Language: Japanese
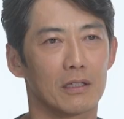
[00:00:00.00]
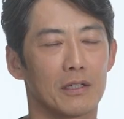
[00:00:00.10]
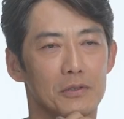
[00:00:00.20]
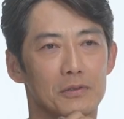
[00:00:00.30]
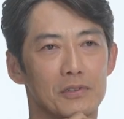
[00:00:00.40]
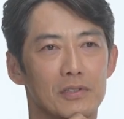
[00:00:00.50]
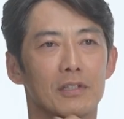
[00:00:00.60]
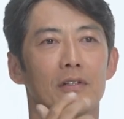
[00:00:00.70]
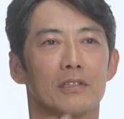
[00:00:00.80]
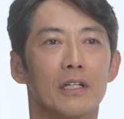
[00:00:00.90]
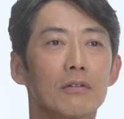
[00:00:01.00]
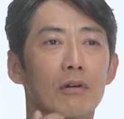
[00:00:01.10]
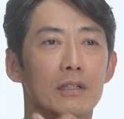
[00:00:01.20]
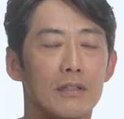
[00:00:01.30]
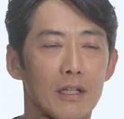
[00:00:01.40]
化粧水つけてくださいと
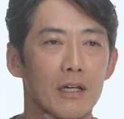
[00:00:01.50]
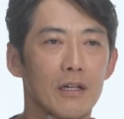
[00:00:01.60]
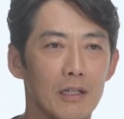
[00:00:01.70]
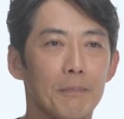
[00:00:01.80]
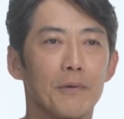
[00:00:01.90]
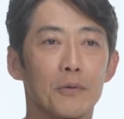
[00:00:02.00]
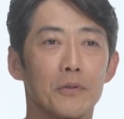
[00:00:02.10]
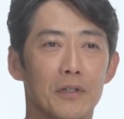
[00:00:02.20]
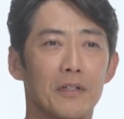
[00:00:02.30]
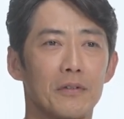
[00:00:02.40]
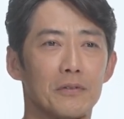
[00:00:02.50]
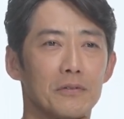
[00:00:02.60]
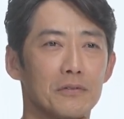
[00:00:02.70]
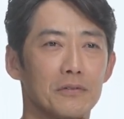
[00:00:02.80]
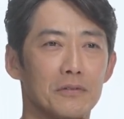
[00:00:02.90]
かってやっぱよく言われる
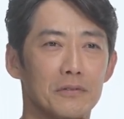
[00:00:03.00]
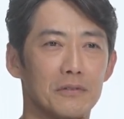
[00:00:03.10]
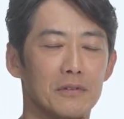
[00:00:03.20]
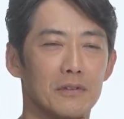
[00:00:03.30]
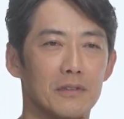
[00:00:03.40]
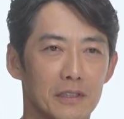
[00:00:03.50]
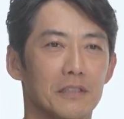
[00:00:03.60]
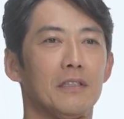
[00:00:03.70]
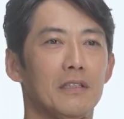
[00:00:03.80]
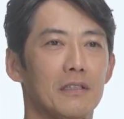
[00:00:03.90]
で